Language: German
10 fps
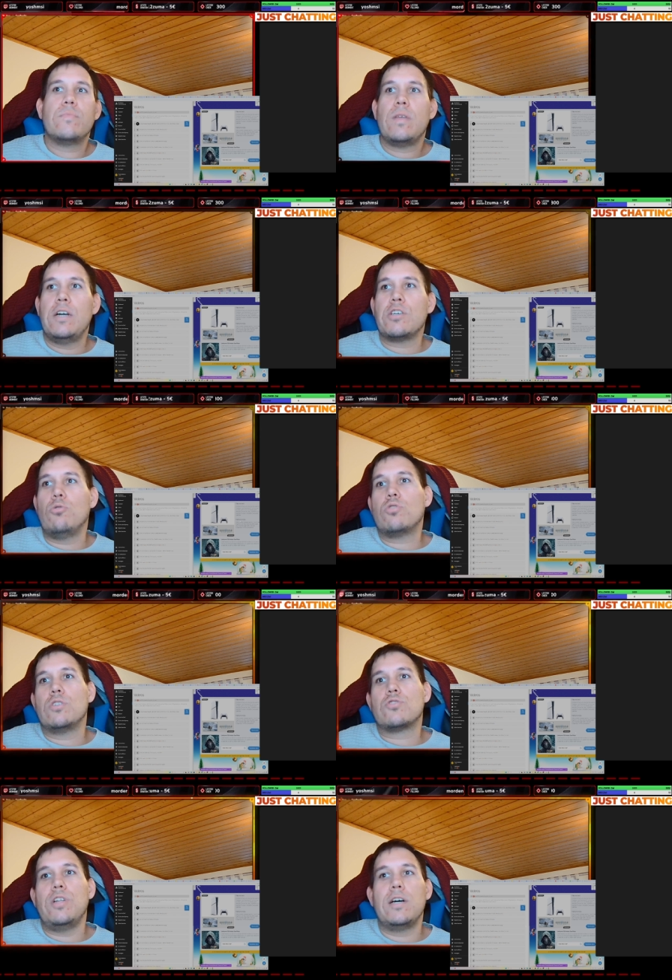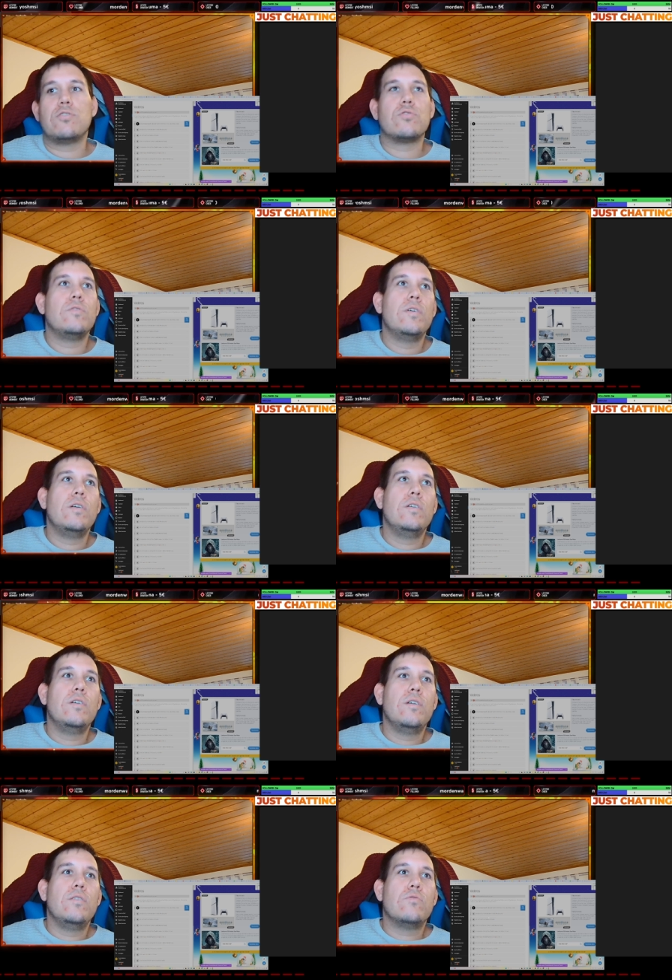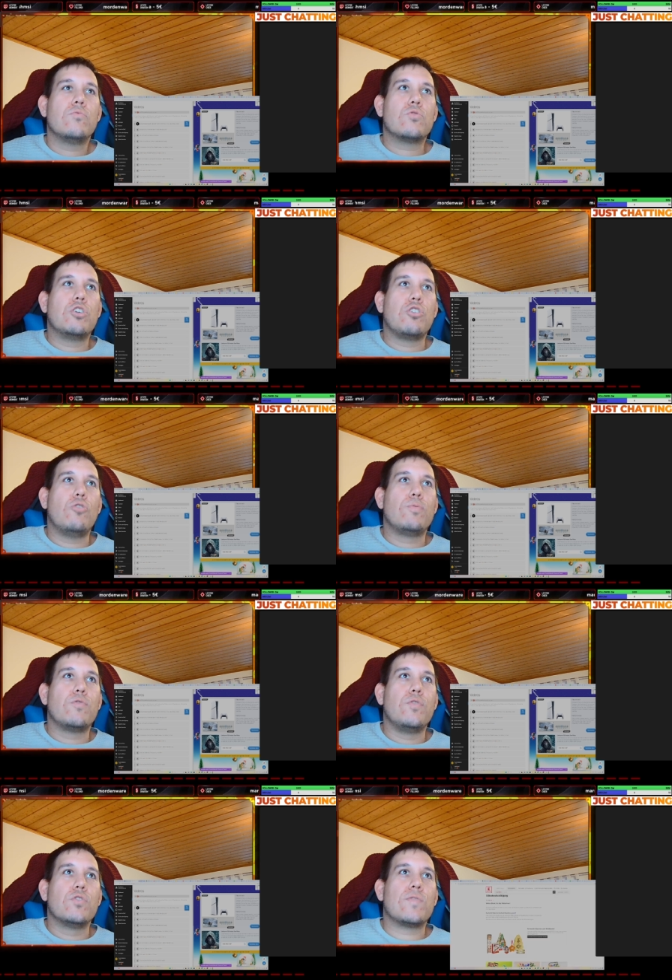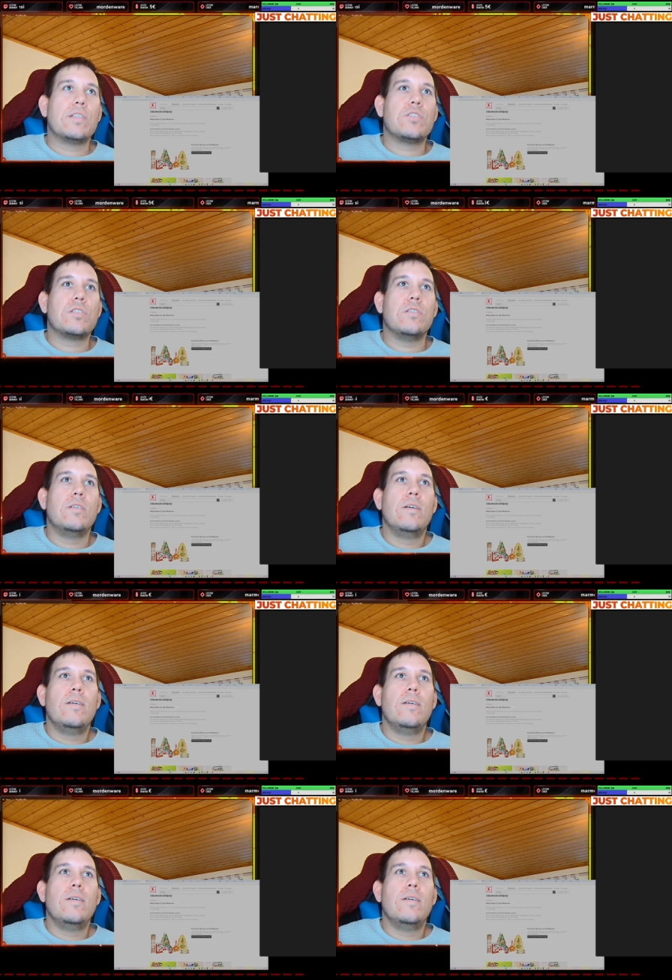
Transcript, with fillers: Eigentlich auch ganz nice. Und das geht auch bis 24.